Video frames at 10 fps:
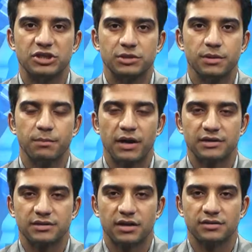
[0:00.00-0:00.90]
पश्चिमी
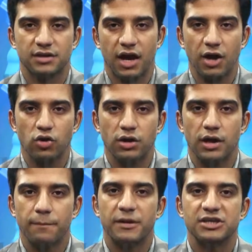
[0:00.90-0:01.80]
पाकिस्तान से आए
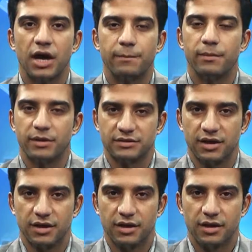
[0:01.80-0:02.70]
और पंजाब में बस
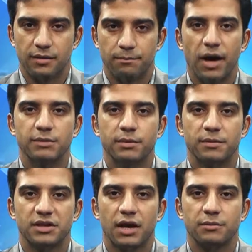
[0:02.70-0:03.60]
गए बाद
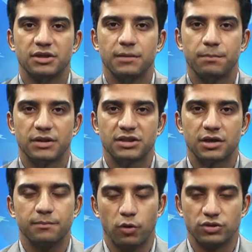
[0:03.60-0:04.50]
में प्रधानमंत्री पद
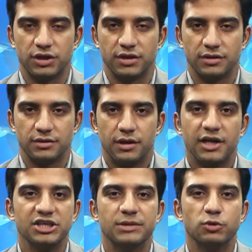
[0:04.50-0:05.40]
तक पहुंचे
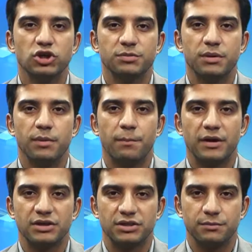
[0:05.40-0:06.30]
लेकिन जम्मू कश्मीर में
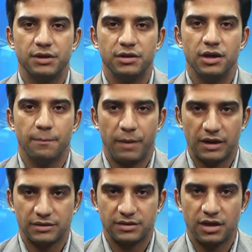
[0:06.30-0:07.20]
पश्चिमी
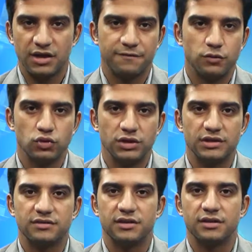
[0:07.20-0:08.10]
पाकिस्तान रिफ्यूजी
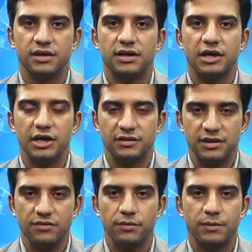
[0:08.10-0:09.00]
की स्थिति
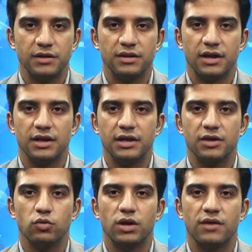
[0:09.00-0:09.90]
इतनी विपरीत रही
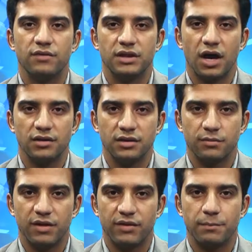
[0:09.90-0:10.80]
कि उन्हें
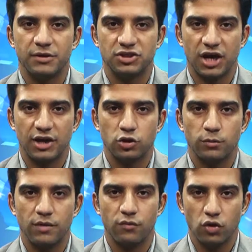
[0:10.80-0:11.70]
विधानसभा व
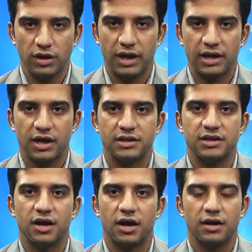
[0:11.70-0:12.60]
पंचायतों में वोट डालने का
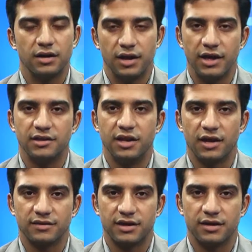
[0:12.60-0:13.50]
अधिकार नहीं
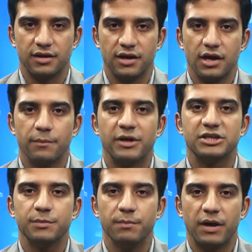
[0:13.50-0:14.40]
दिला सके
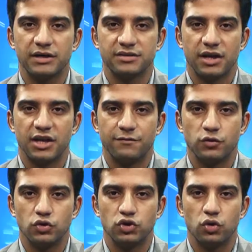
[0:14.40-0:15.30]
पश्चिमी पाकिस्तानी
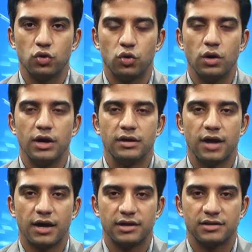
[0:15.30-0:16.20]
रिफ्यूजियों को
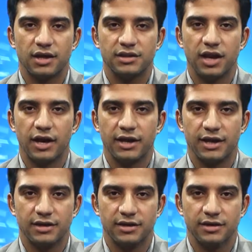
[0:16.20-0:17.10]
नागरिकता दिला दिलाने
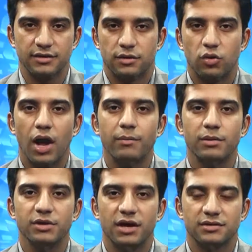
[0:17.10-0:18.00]
के लिए
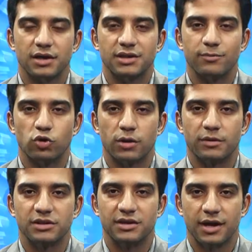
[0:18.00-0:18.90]
गुलाम नबी आज़ाद के
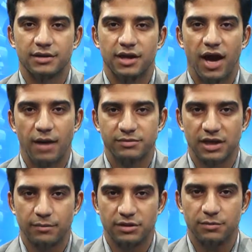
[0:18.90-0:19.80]
मुख्यमंत्री रहते आम
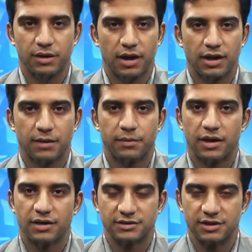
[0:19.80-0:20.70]
सहमति बनाने के
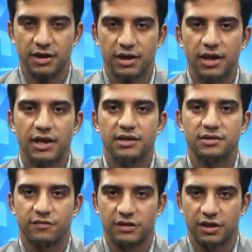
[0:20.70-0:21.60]
प्रयास किए गए लेकिन
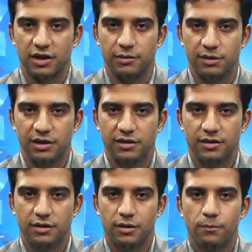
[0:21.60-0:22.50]
सफलता नहीं मिली
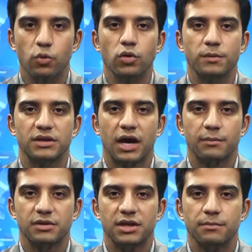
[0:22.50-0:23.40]
पूर्व
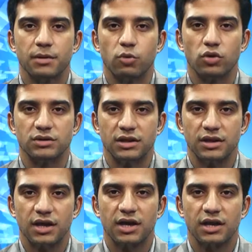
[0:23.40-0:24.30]
प्रधानमंत्री मनमोहन
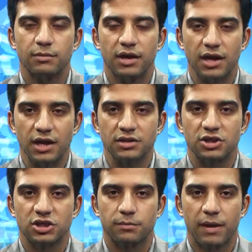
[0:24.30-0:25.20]
सिंह ने करीब एक
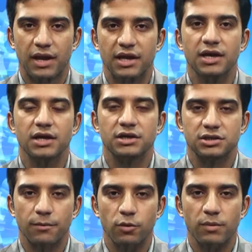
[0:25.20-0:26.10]
दशक पहले
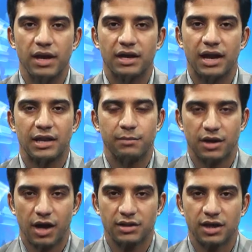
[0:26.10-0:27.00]
जम्मू में एक रैली
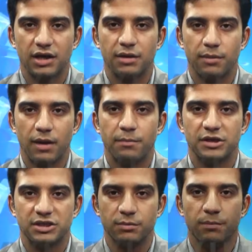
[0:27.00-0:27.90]
में कहा था कि मैं
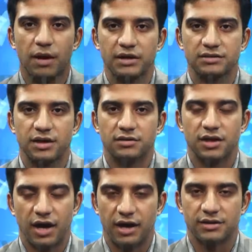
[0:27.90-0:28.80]
पश्चिमी पाकिस्तान
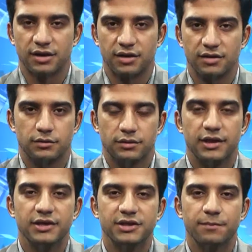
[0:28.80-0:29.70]
से आया था
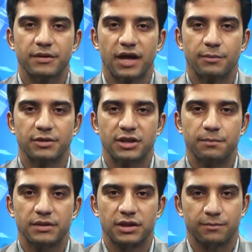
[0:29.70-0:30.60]
देश के
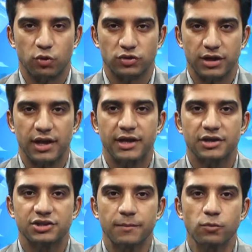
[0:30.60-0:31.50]
प्रधानमंत्री पद तक पहुंचा
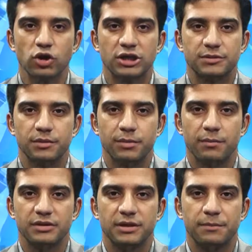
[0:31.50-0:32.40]
लेकिन जम्मू कश्मीर
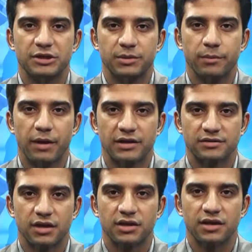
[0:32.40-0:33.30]
में बसे पश्चिमी
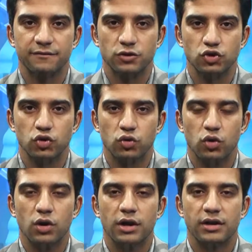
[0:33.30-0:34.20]
पाकिस्तान के रेफ्यूजियों
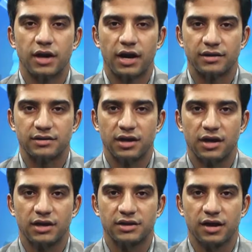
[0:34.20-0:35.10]
को
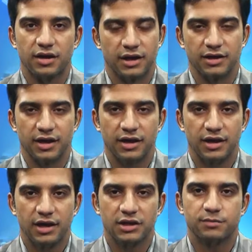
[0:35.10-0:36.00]
नागरिकता का अधिकार नहीं है
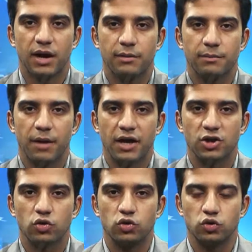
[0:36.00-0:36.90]
इस बारे में
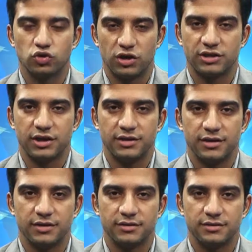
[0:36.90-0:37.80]
पार्टियों को सोचना चाहिए